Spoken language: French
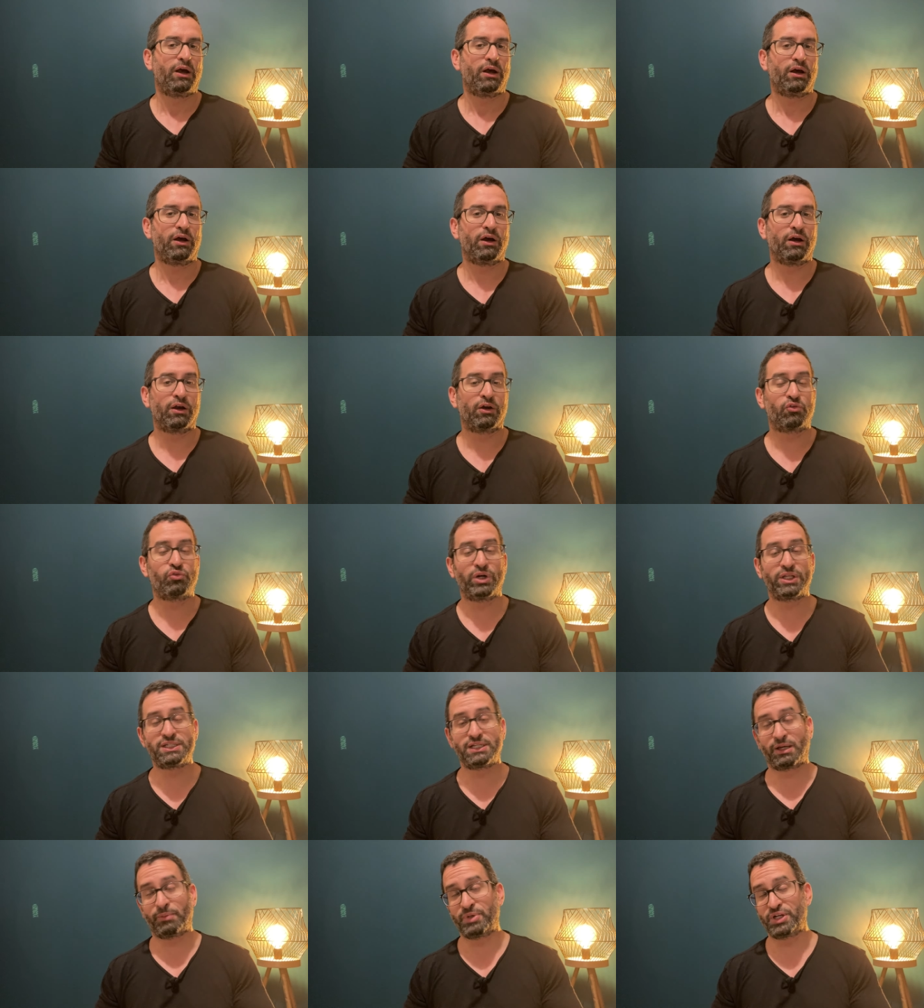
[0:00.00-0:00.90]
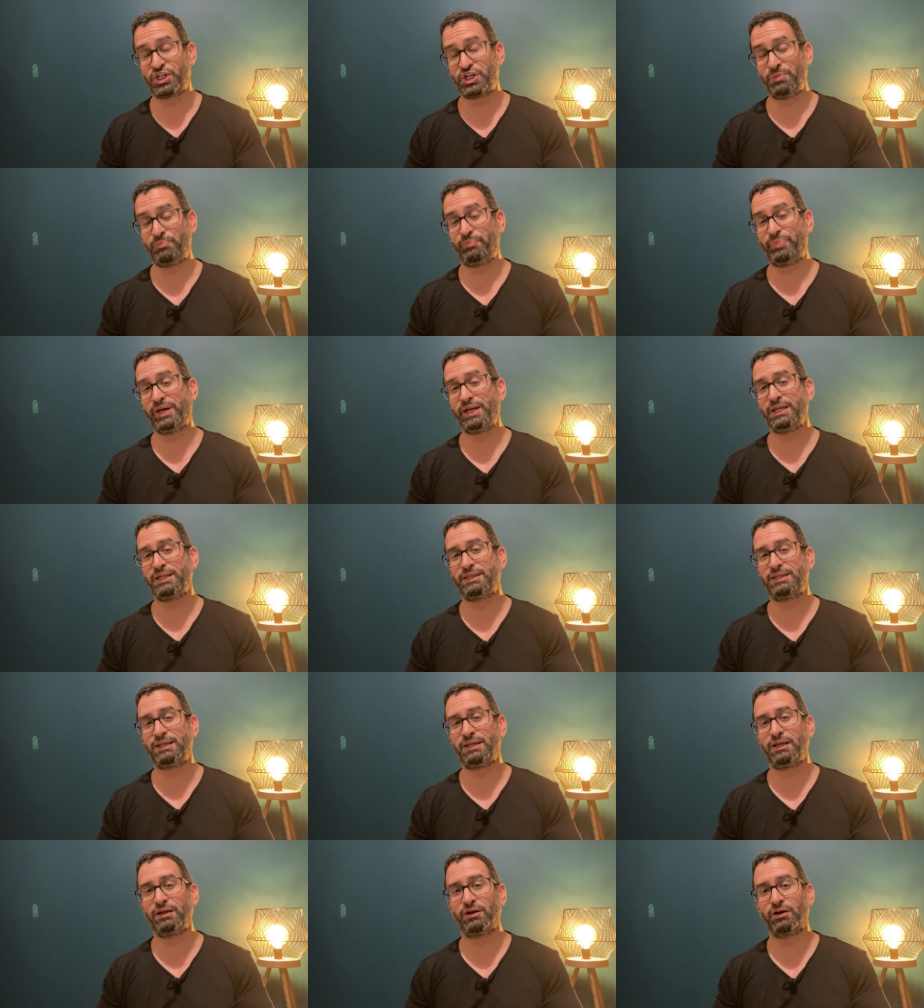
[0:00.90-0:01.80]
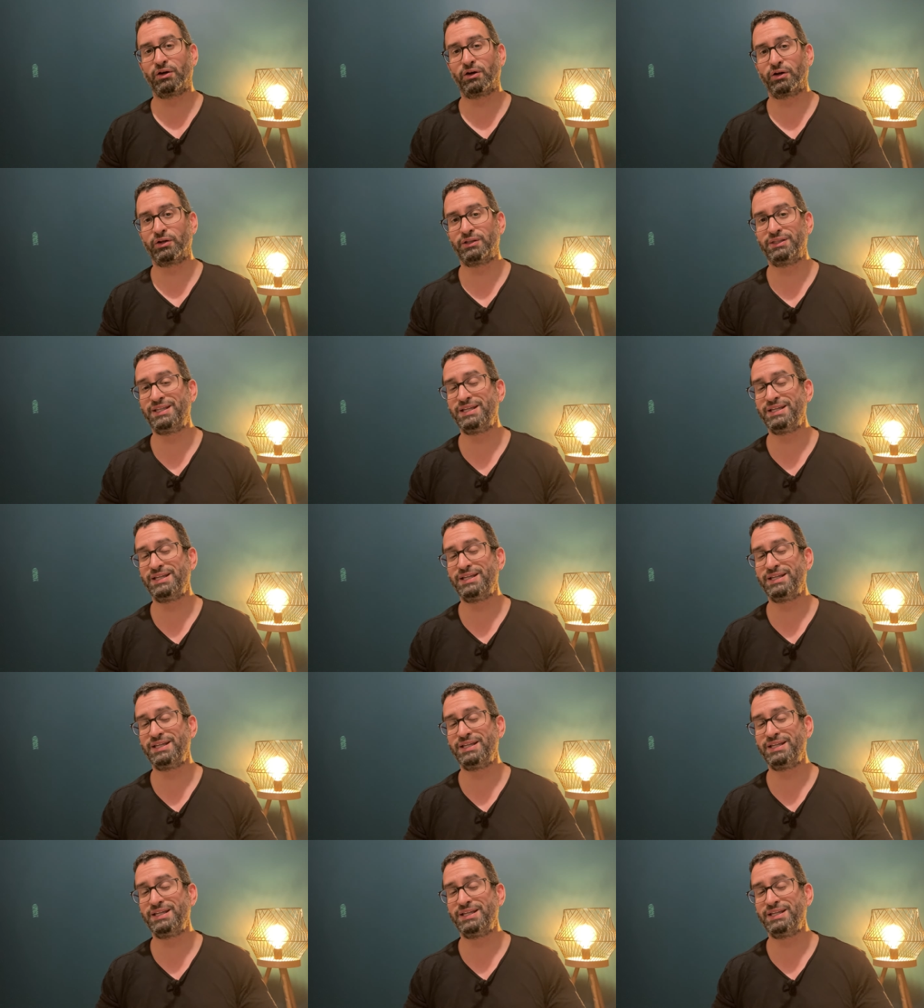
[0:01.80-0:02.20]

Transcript: euh, quoi dire eh ben, J'ai pas été euh,